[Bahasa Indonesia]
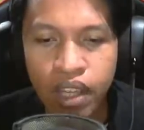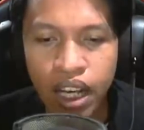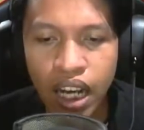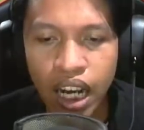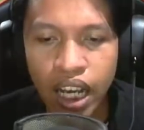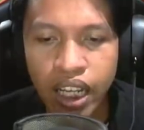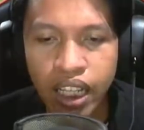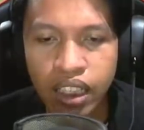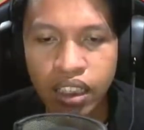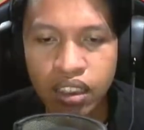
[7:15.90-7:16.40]

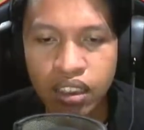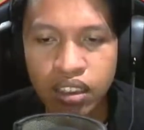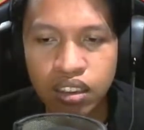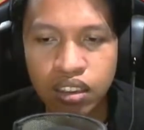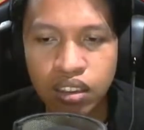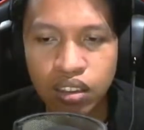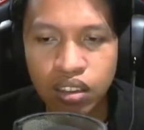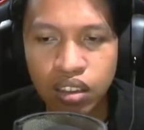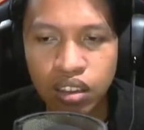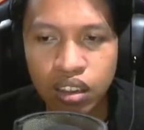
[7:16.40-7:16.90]
Kalahin
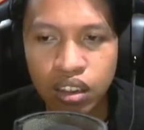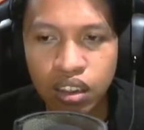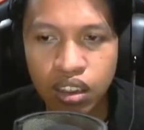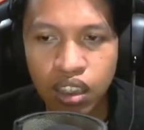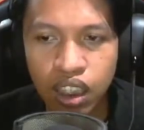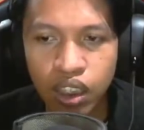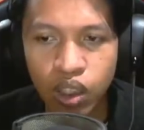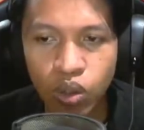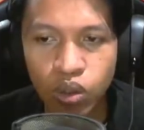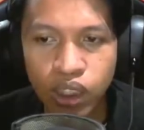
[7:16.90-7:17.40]

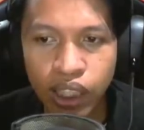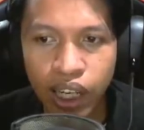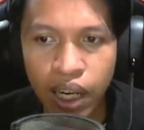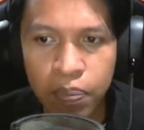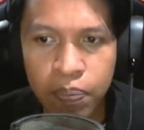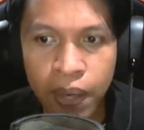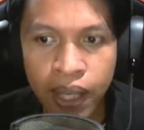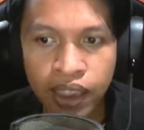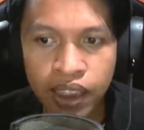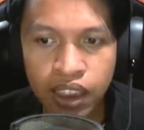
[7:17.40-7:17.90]
uh, atau saya
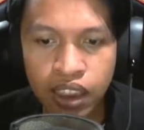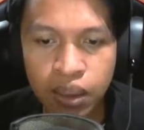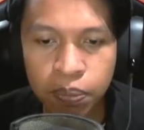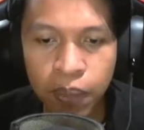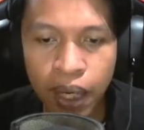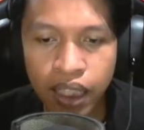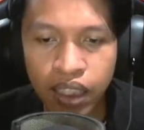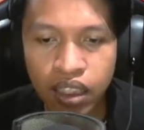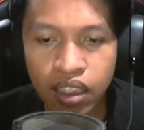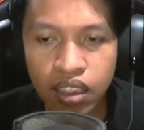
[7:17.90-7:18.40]
lepas ini
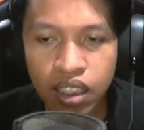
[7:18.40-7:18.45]
cepat